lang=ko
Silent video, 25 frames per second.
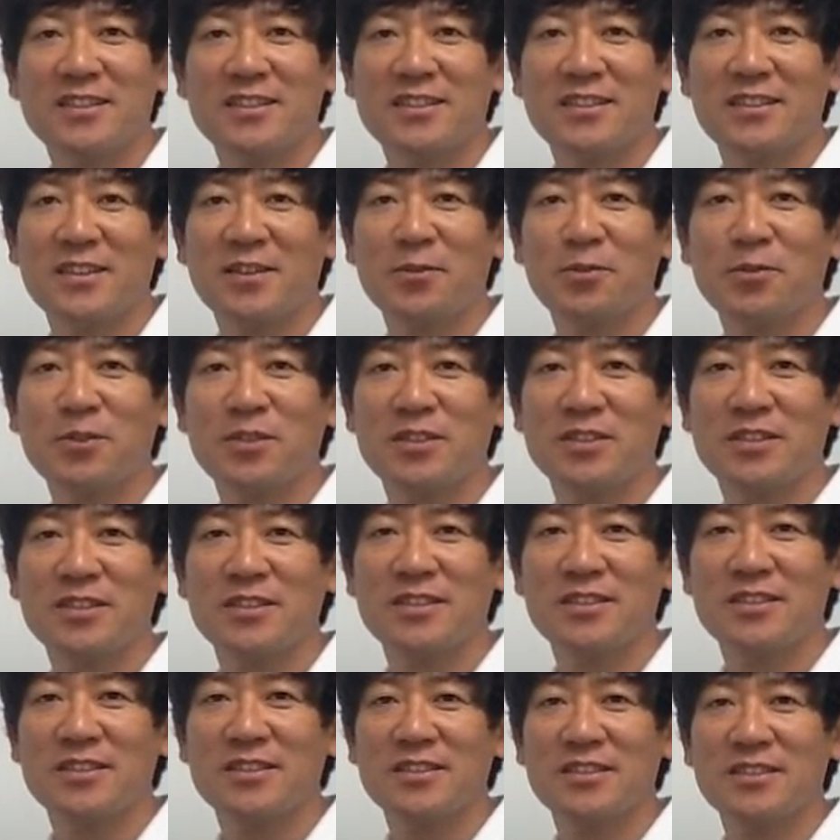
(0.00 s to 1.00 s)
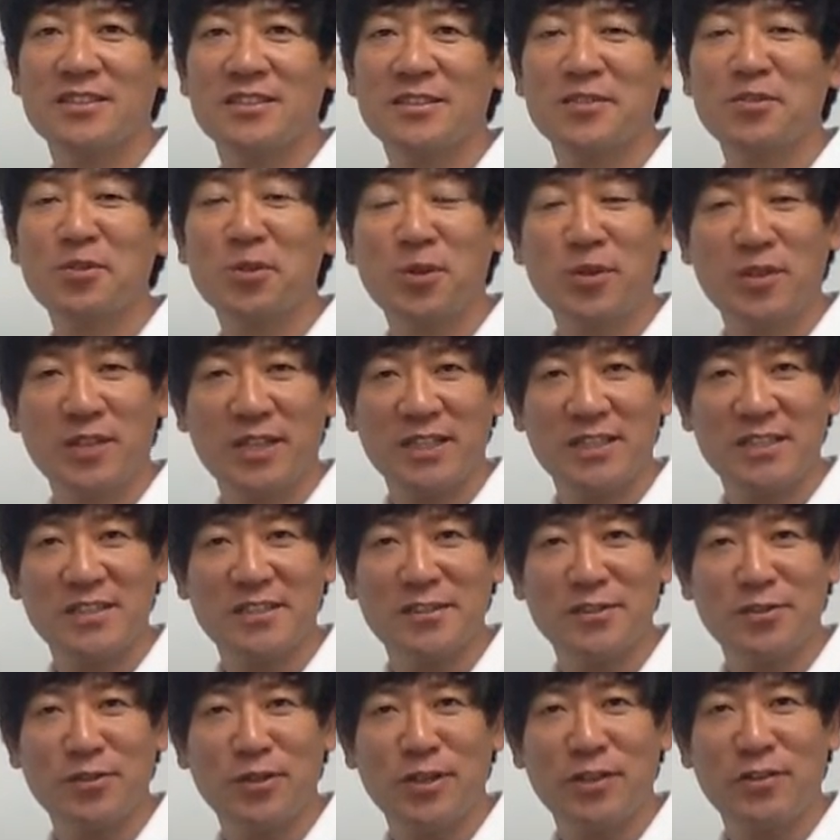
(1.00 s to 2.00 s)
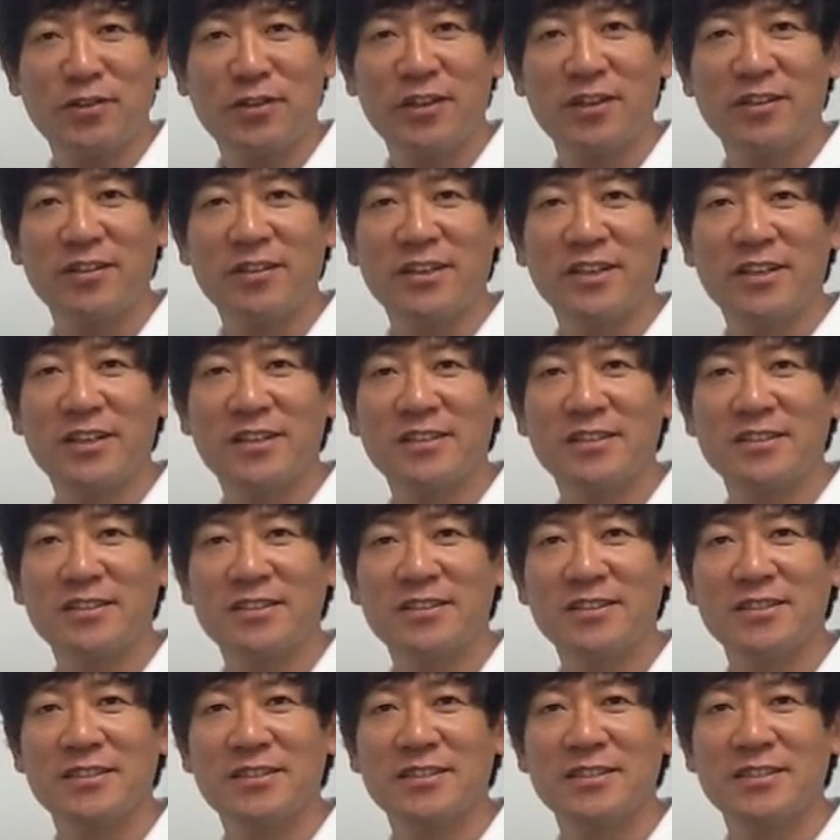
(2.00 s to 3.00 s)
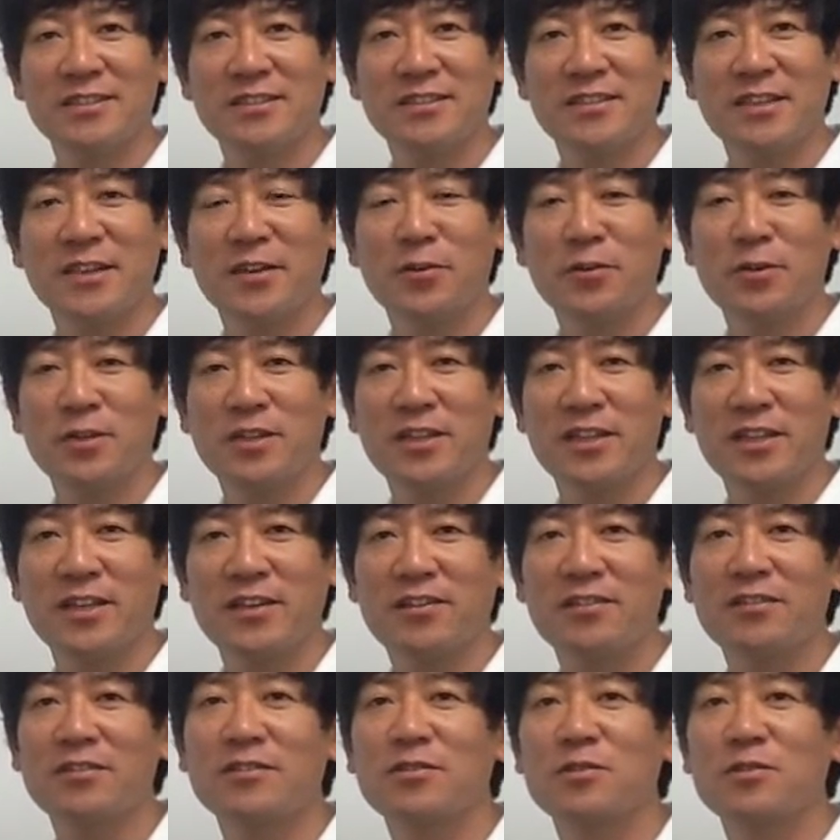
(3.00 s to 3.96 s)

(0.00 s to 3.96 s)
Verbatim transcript: 네, 오늘은 그 스코어 카드와 관련한 그 내용인데요.